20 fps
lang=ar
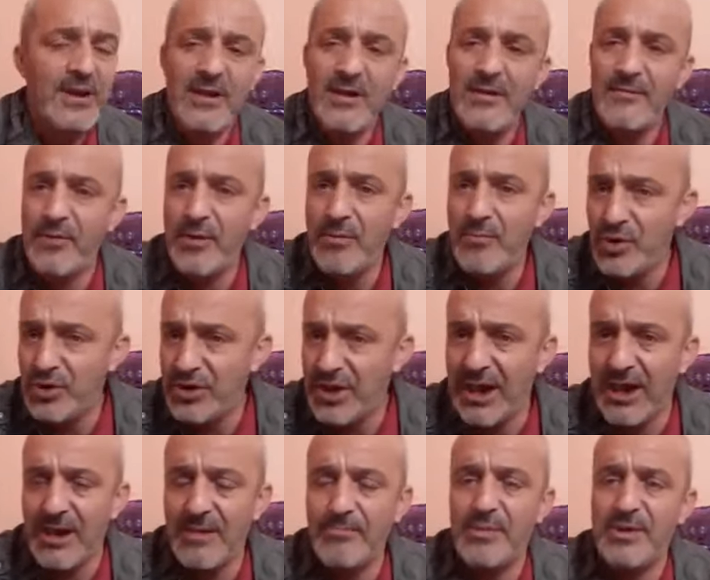في
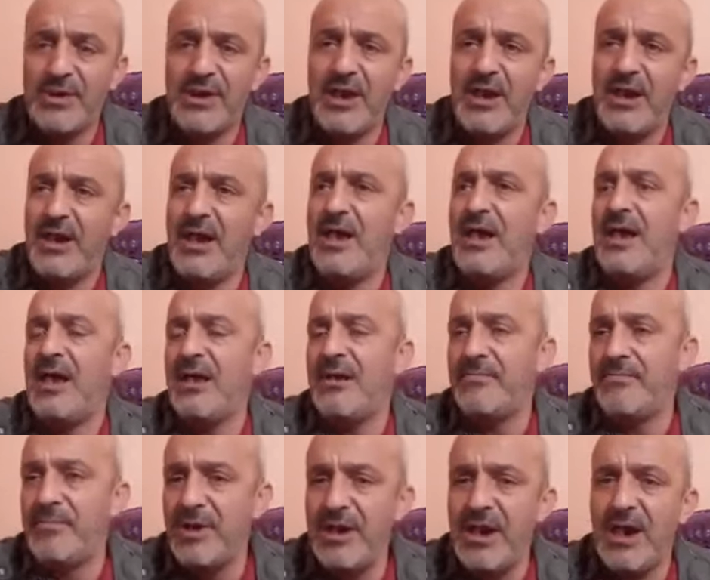المنتخب تاعه عارف
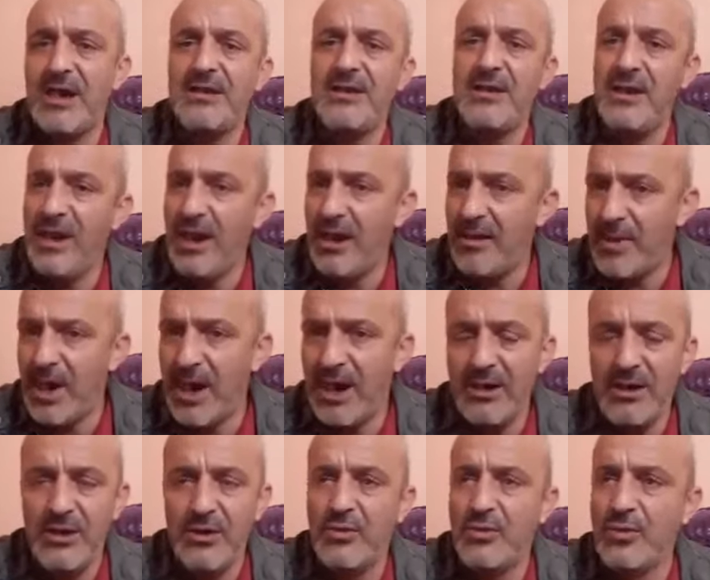باللي غادي يلعب
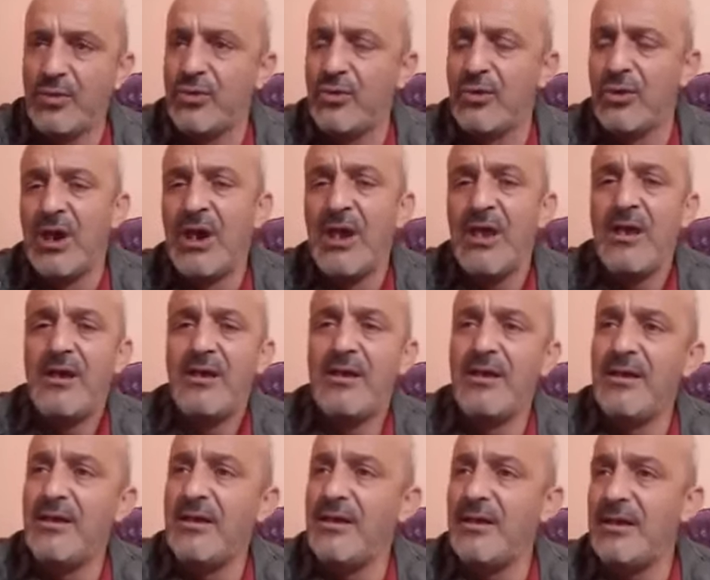الي روتور
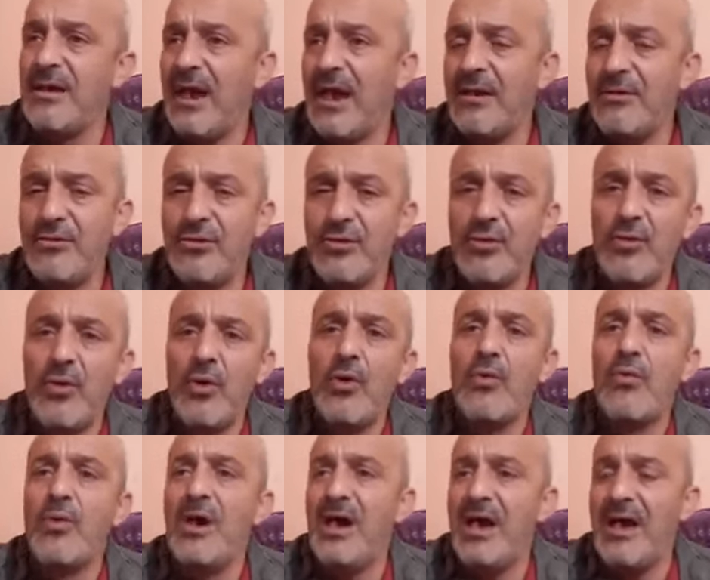آه، عنده
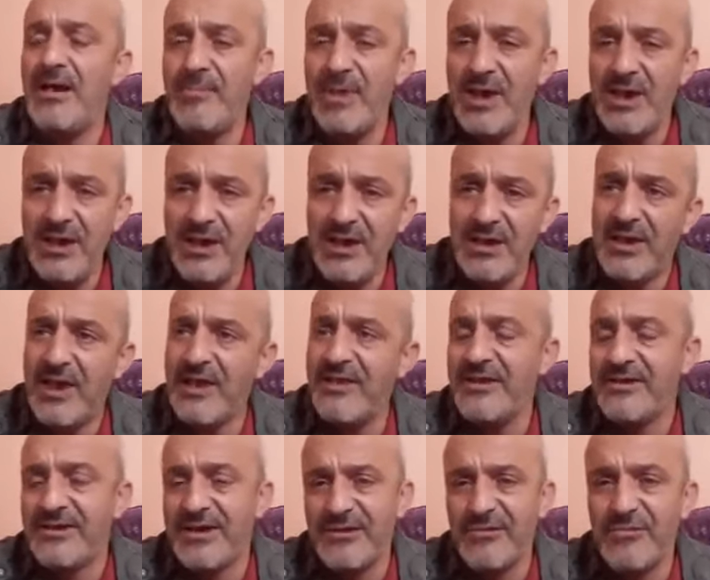هو عمليه هذه
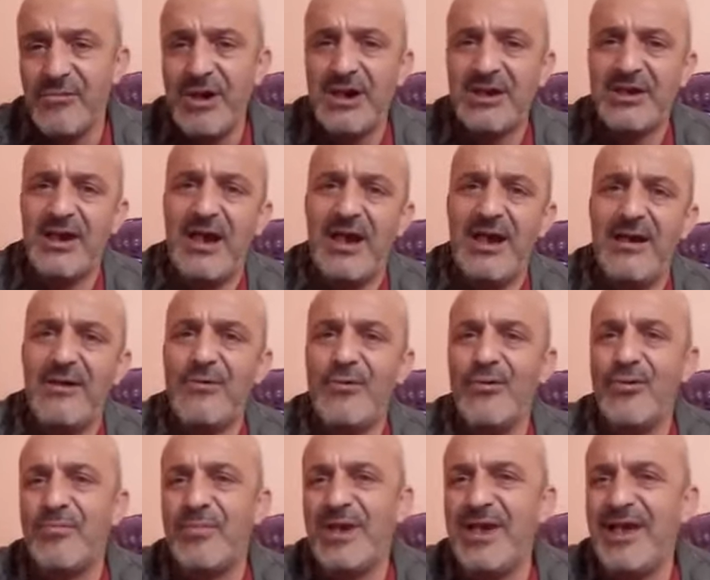تدوير صح نقولوا باللي